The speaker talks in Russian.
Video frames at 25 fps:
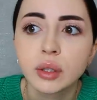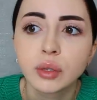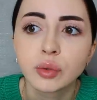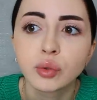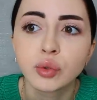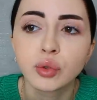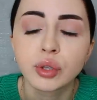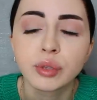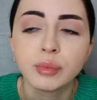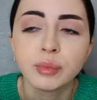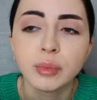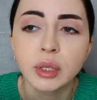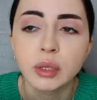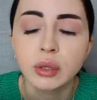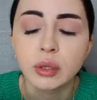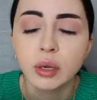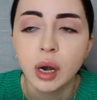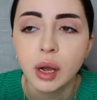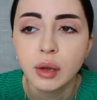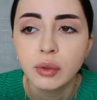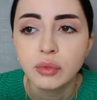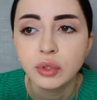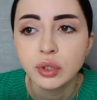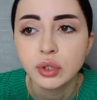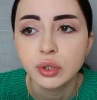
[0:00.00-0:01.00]
которые мне
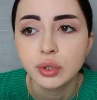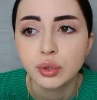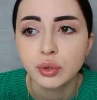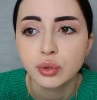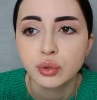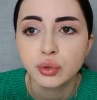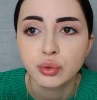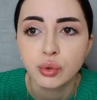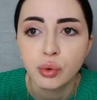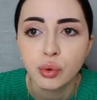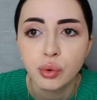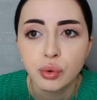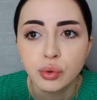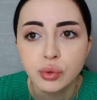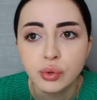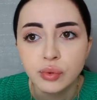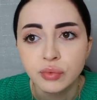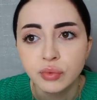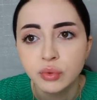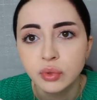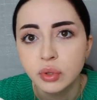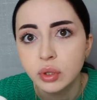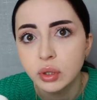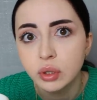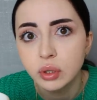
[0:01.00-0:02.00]
нравятся, стоят
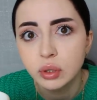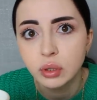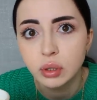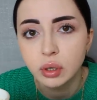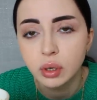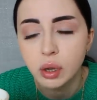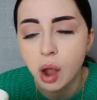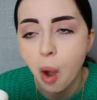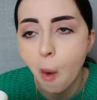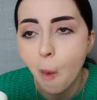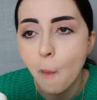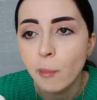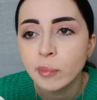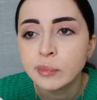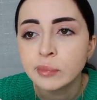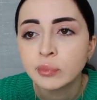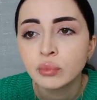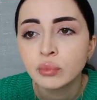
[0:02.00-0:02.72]
в три дорога.